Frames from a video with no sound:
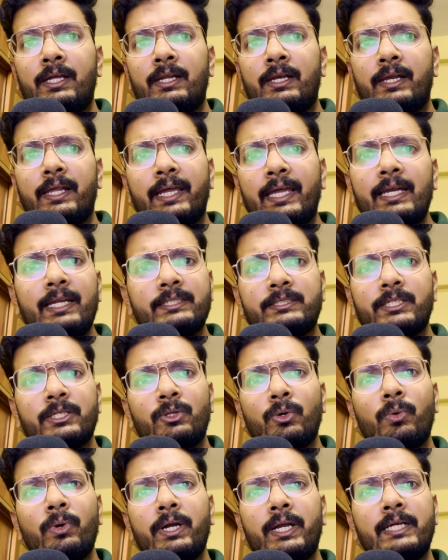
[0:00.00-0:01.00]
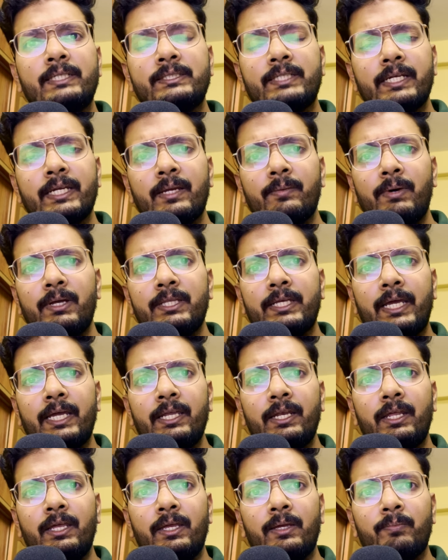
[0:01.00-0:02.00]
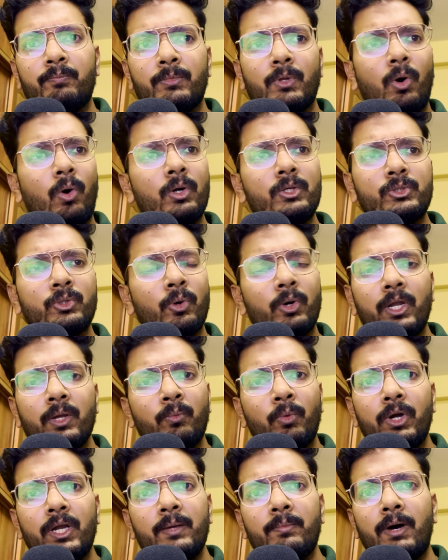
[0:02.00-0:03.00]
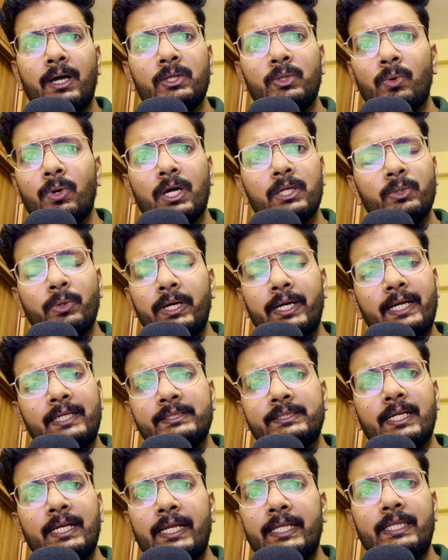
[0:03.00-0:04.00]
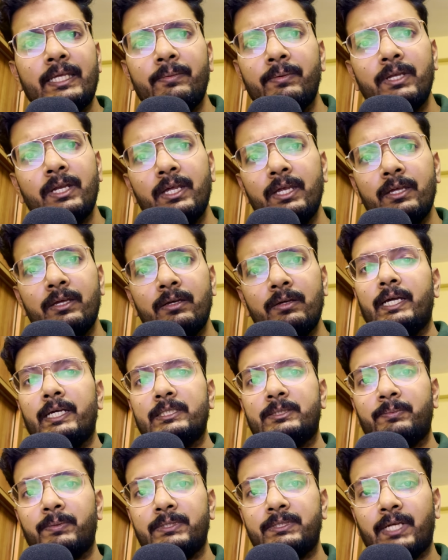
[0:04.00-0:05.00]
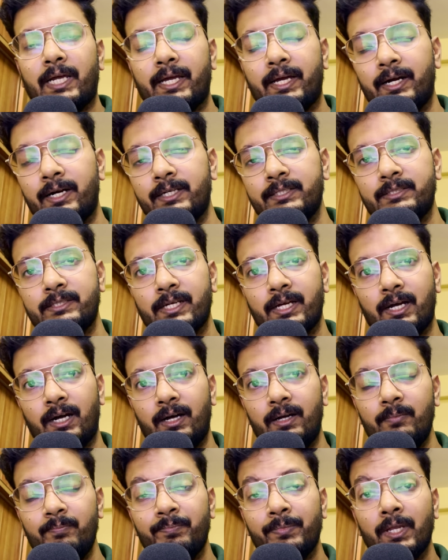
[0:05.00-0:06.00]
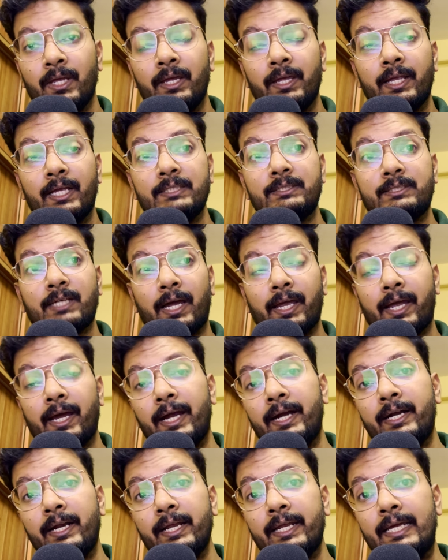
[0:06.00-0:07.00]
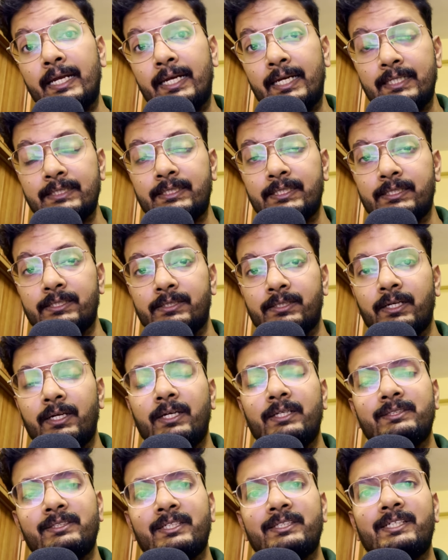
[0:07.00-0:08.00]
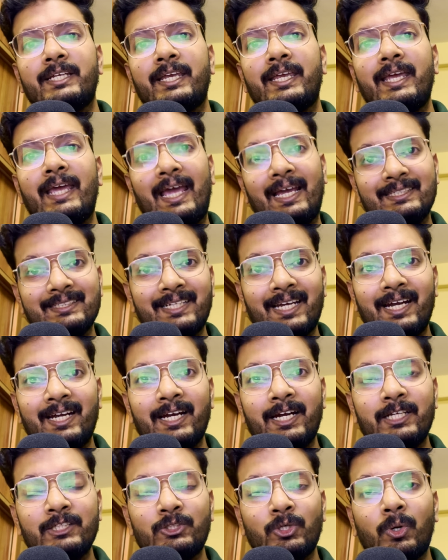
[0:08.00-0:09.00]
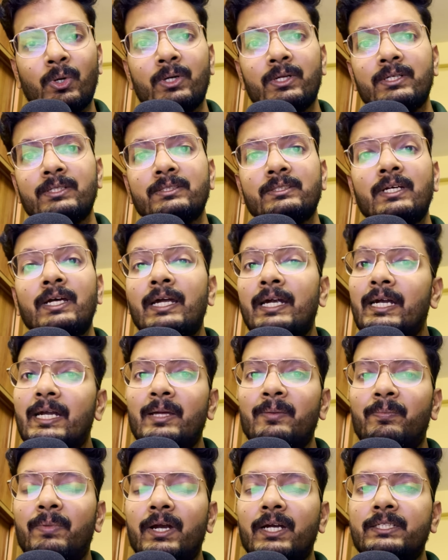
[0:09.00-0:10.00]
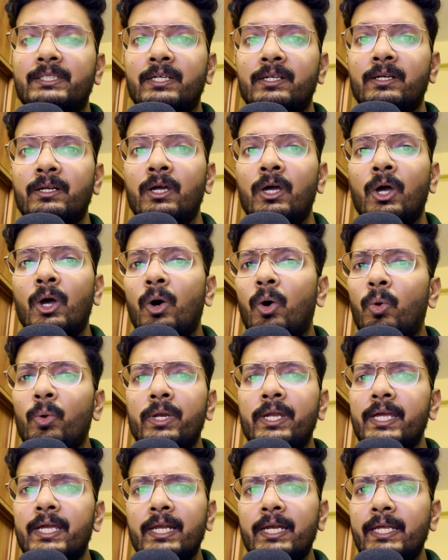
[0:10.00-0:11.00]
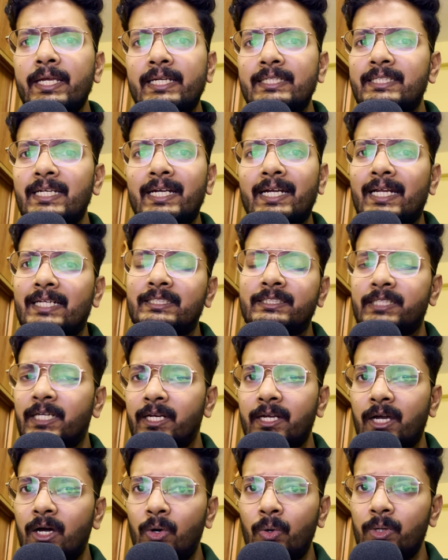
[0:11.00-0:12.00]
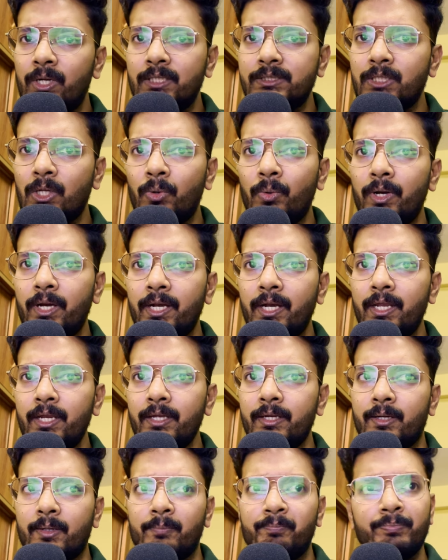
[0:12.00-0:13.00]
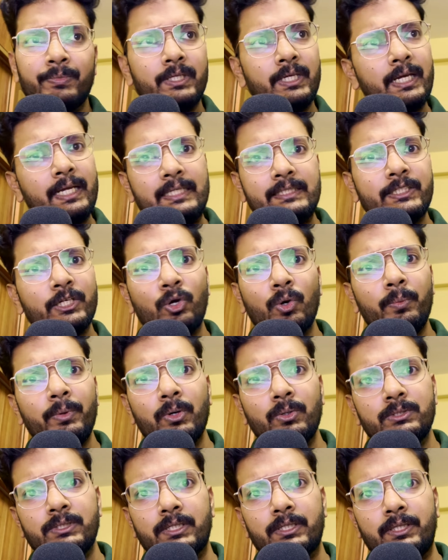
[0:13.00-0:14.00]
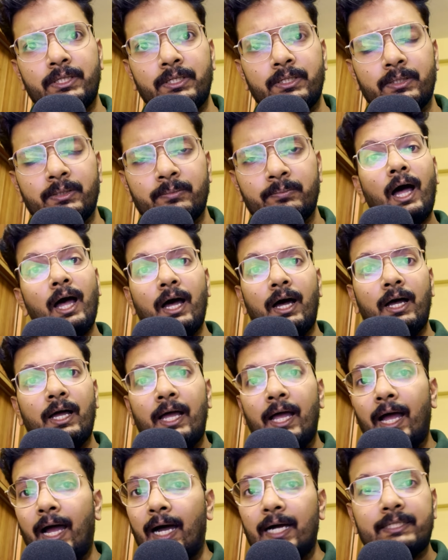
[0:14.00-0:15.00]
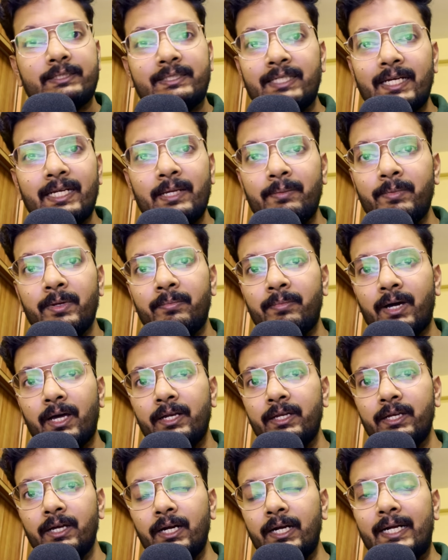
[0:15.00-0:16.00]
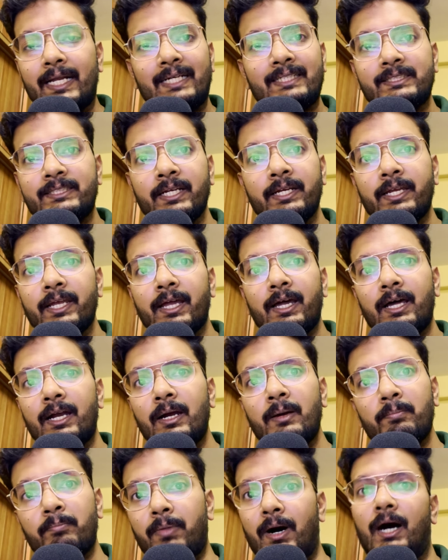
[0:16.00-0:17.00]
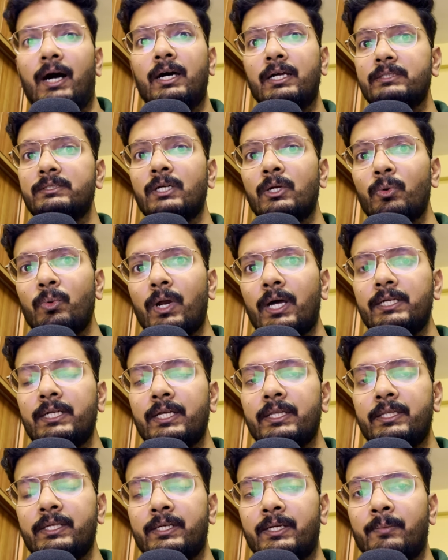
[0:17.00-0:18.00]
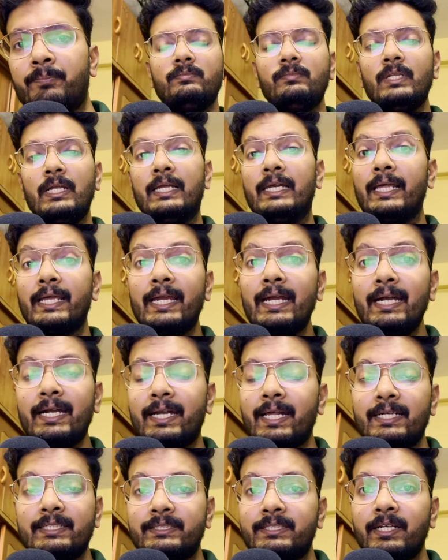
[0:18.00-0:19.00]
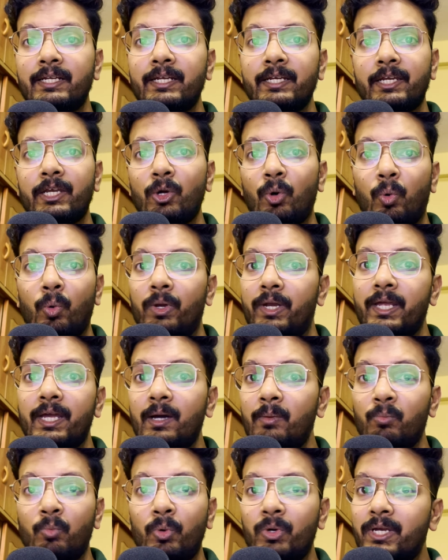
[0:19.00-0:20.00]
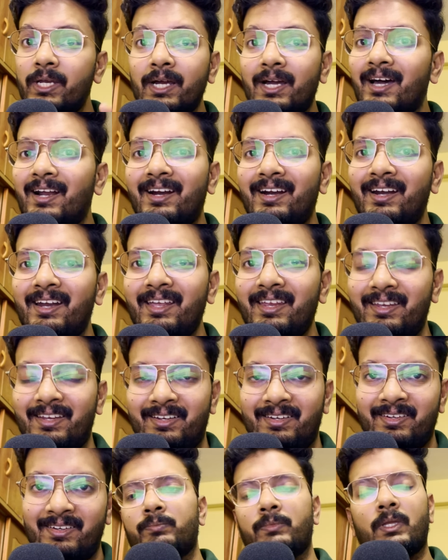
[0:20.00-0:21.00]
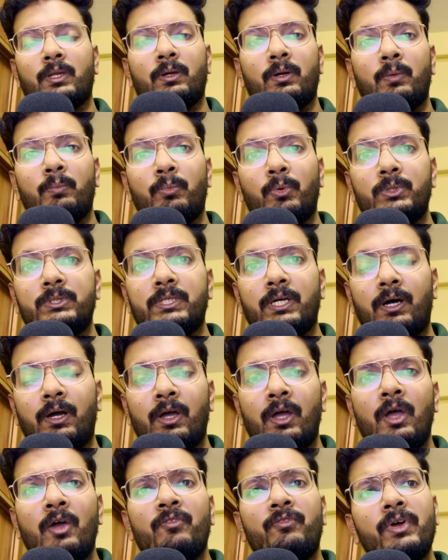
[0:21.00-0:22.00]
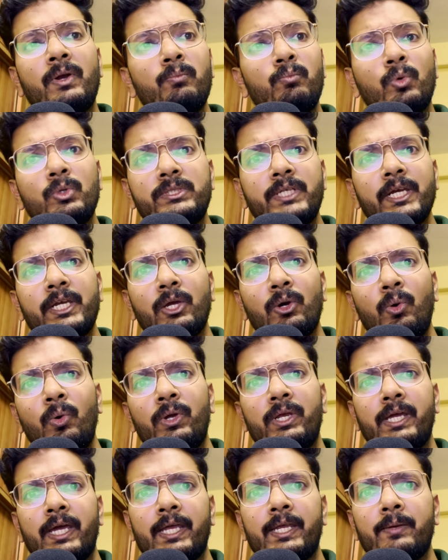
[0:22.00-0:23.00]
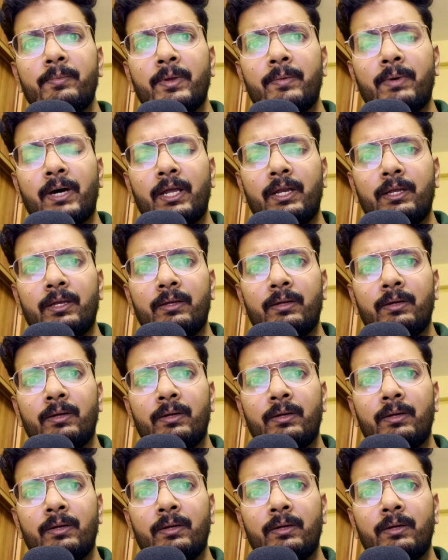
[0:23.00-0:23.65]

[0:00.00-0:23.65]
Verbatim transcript: लेकिन इसे तो कोई टेंशन की बात है ही नहीं और छोटी मोटी बातों का तो ये टेंशन लेती भी नहीं है इस पर साइकेट्रिस्ट ने कहा कि साइकाइट्रिक इलनेसेस जैसे कि एंगजाइटी डिसऑर्डर्स डिप्रेशन होने के लिए किसी टेंशन का होना ज़रूरी नहीं है ये किसी को भी हो सकती हैं हाँ अक्सर ये बीमारियाँ टेंशन के कारण बाहर ज़रूर आ जाती हैं लेकिन टेंशन इनके होने का मुख्य कारण नहीं है पूजा फिर मुझे क्यों हुई है ये बीमारी